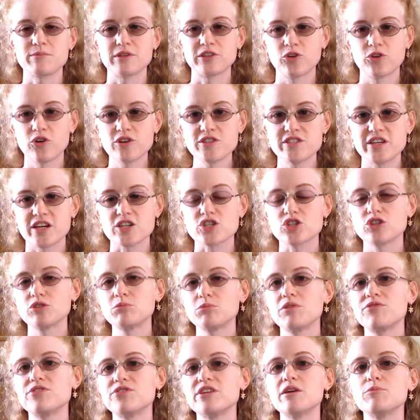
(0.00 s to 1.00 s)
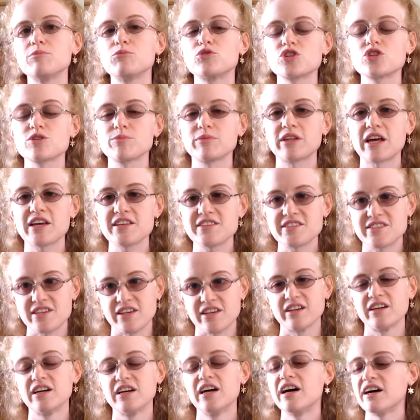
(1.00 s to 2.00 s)
мелодия, что мы в ней можем
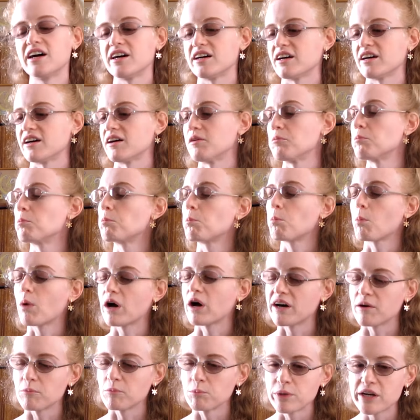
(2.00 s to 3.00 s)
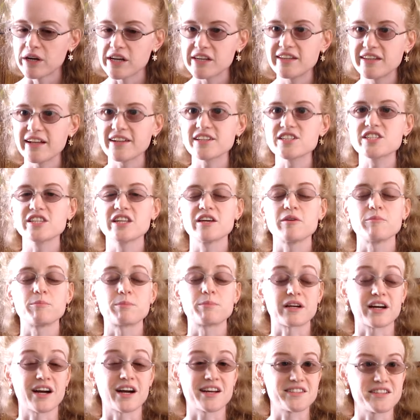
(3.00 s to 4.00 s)
найти, а, мы должны
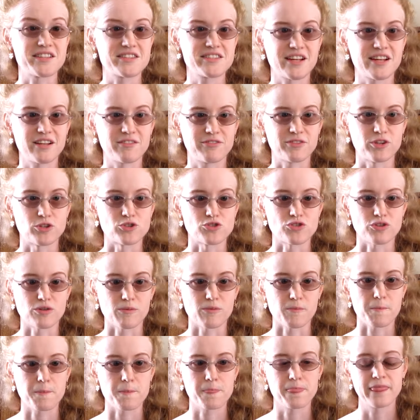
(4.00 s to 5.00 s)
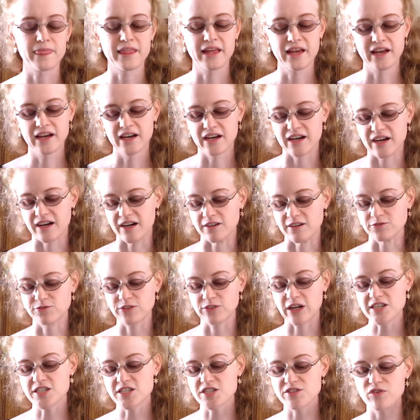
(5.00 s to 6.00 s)
проходить сольфеджио. А,
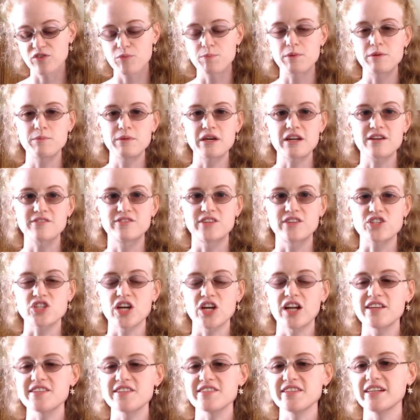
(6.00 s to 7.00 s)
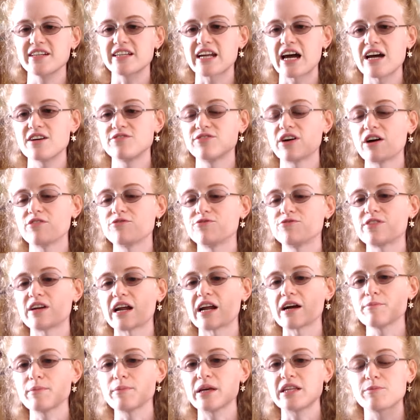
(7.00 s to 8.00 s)
в качестве примера вначале сыграю вам
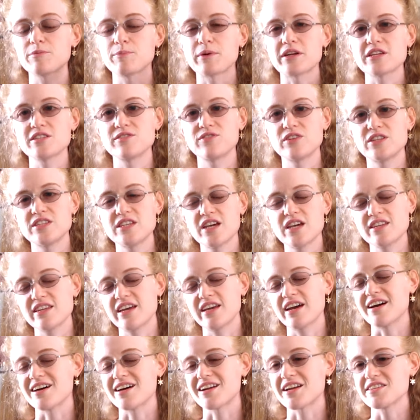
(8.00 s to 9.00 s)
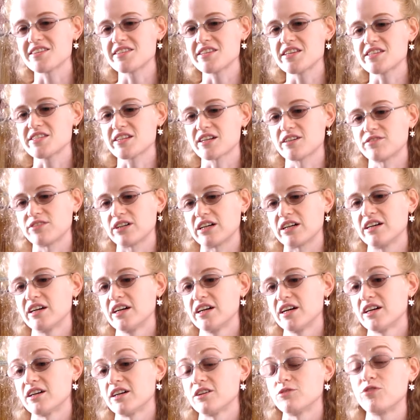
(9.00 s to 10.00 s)
фрагмент произведения российского
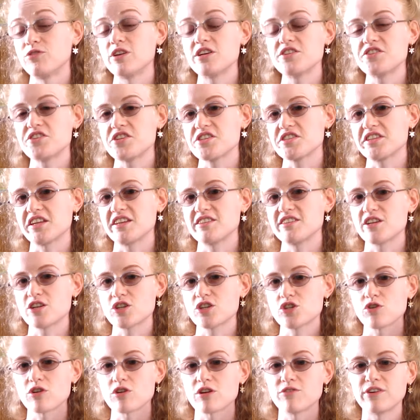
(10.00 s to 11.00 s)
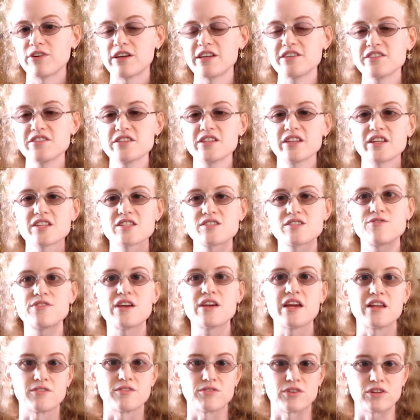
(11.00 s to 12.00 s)
флейтиста и дирижера Валентина
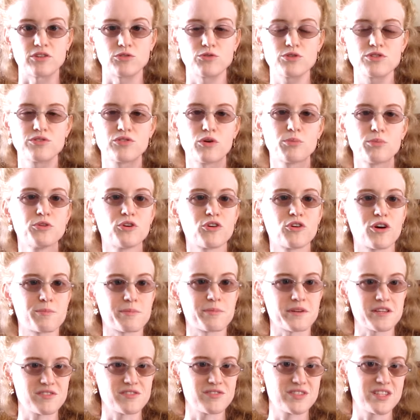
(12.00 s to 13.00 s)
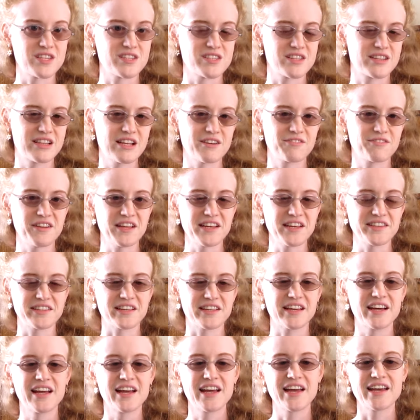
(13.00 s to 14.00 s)
Зверева. У него много произведений для
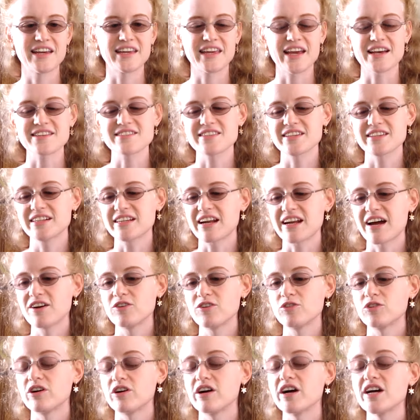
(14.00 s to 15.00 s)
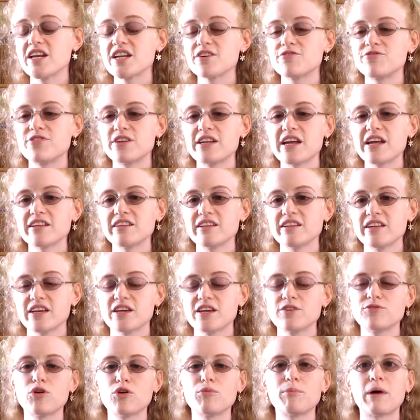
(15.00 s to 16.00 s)
флейты, и я сыграю рефрен
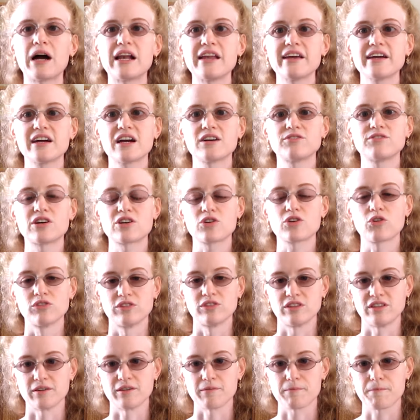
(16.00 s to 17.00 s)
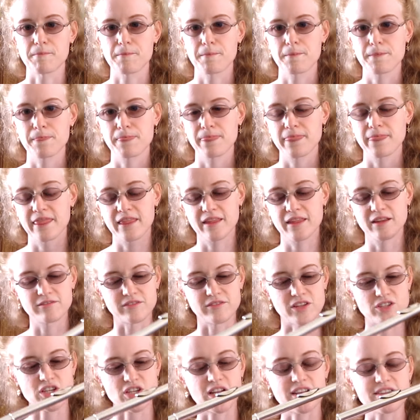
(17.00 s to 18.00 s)
его маленького ронда.
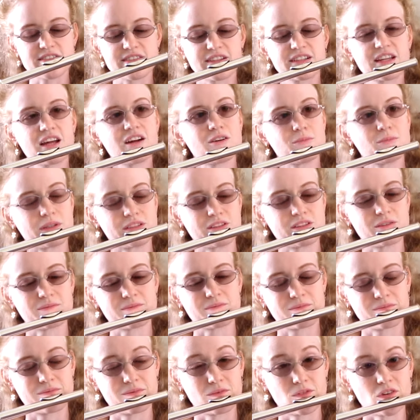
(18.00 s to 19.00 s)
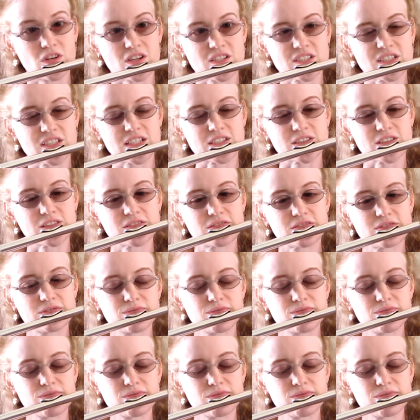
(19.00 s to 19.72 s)
Вначале сыграю, а потом расскажу.